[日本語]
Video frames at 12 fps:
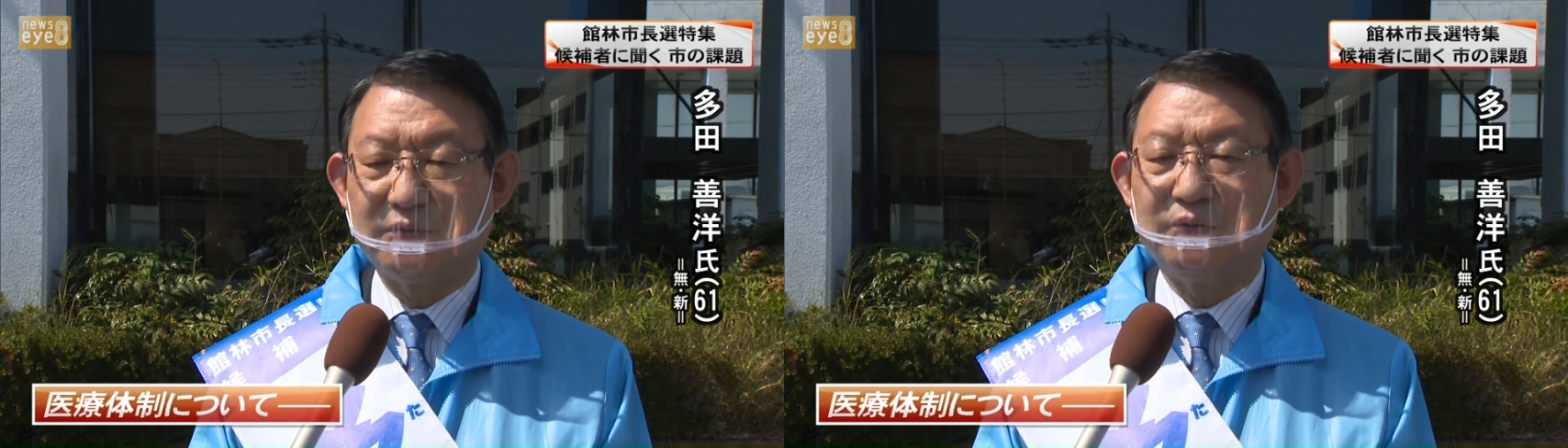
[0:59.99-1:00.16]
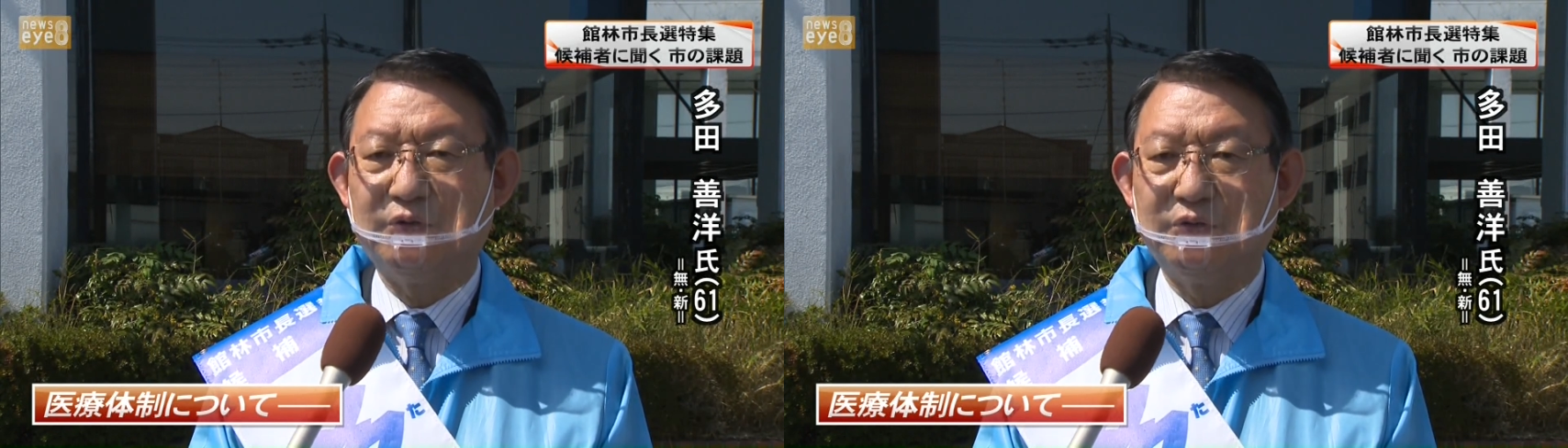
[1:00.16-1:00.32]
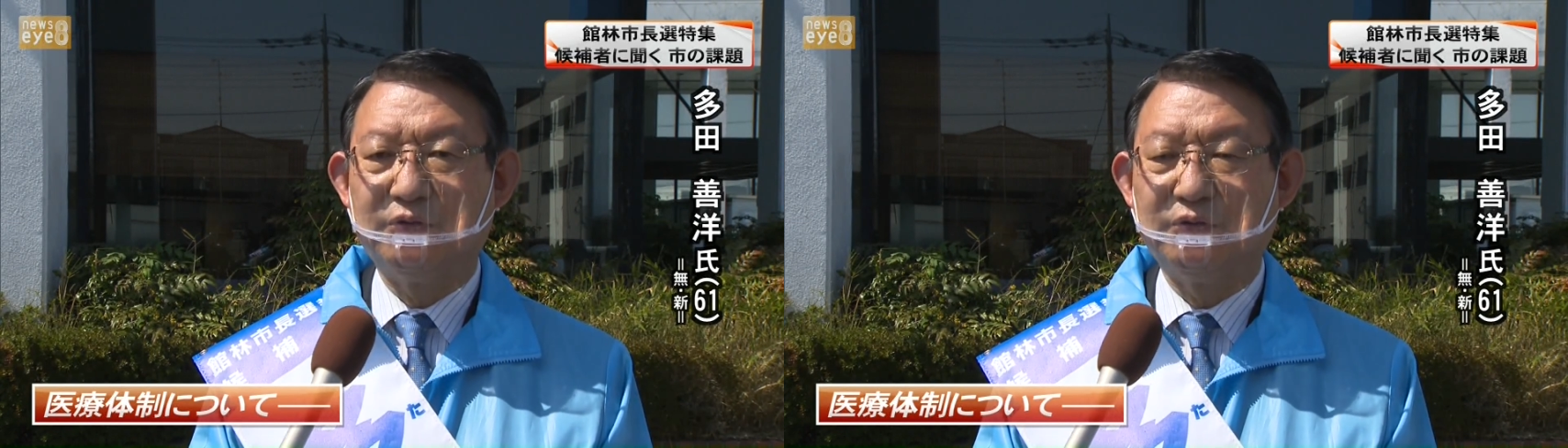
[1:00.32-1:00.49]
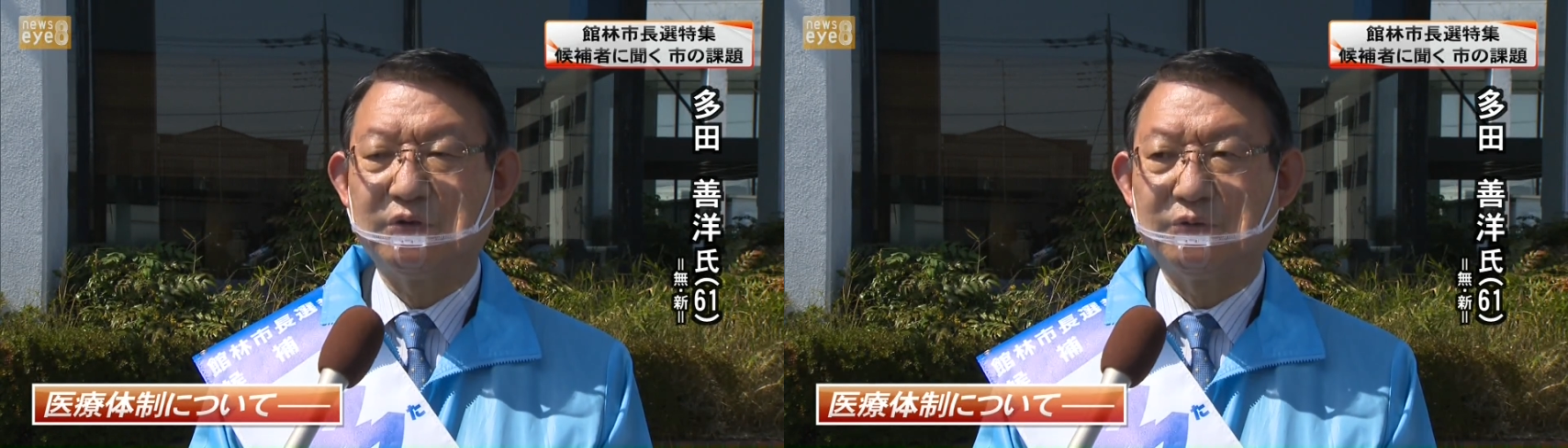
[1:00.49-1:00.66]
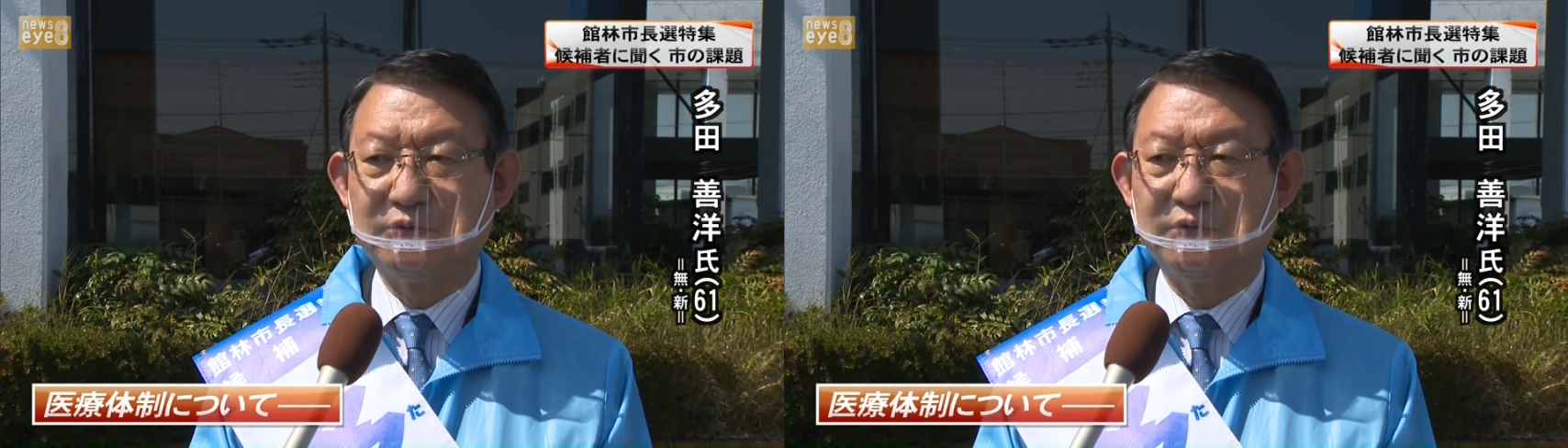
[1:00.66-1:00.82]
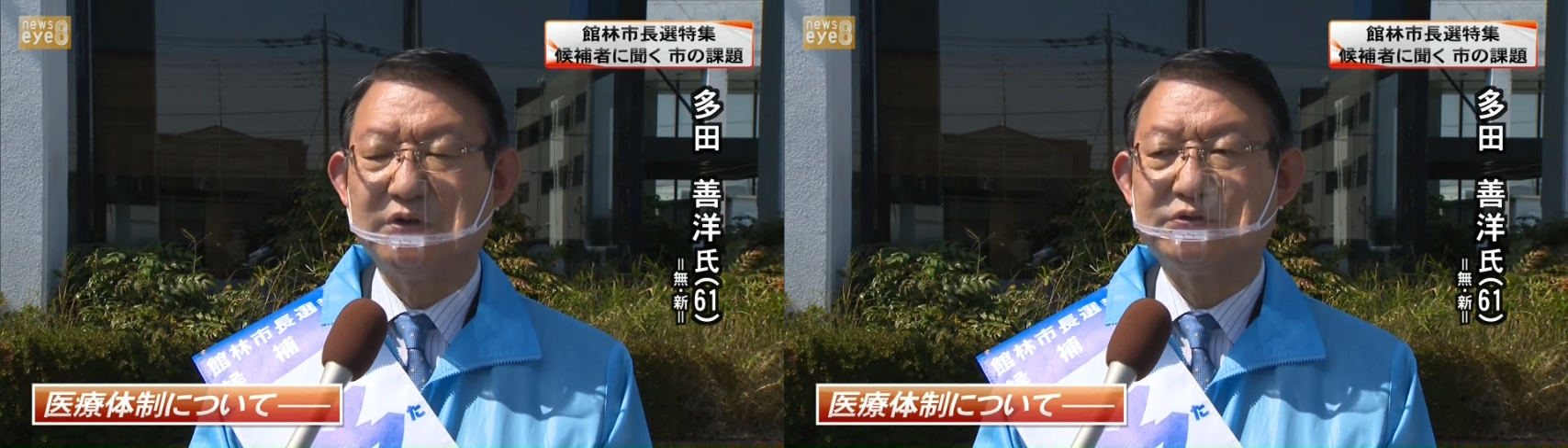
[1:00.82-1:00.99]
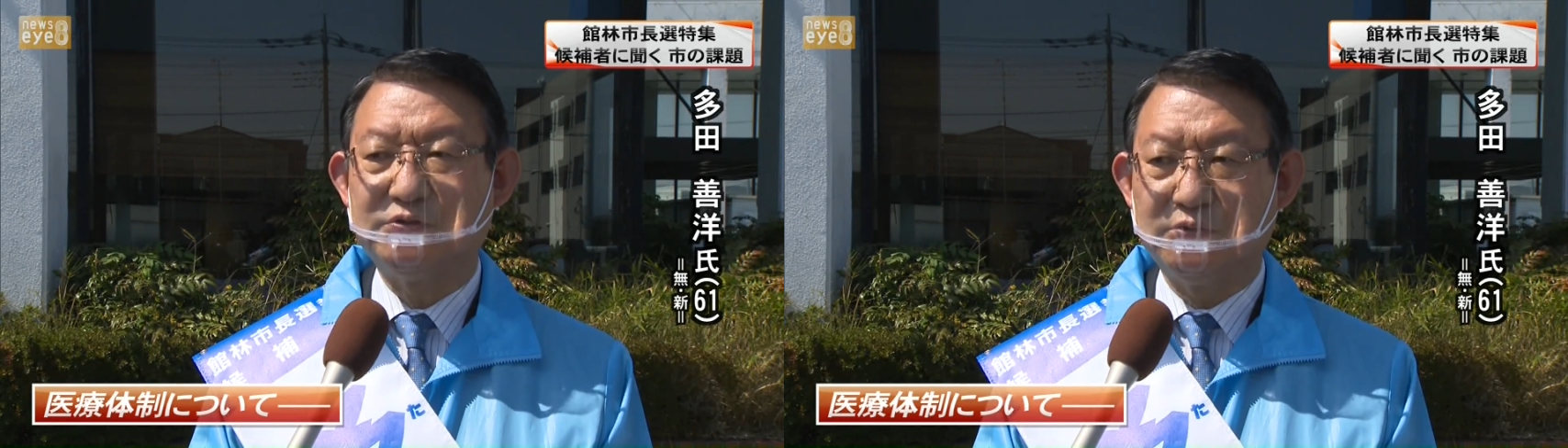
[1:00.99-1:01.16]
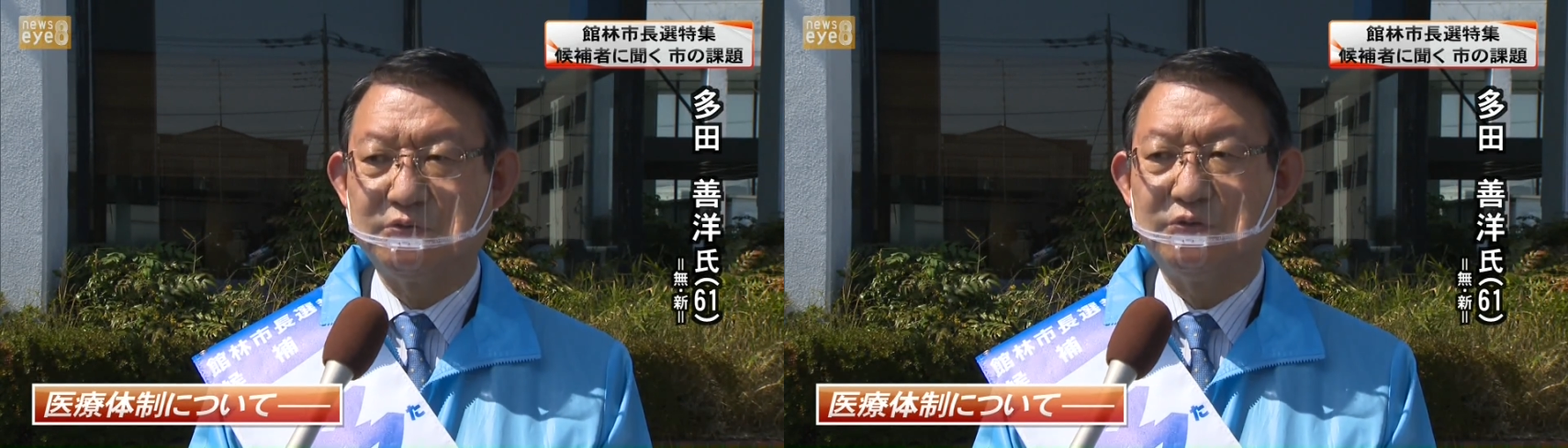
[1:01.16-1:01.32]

こういうふうなことが強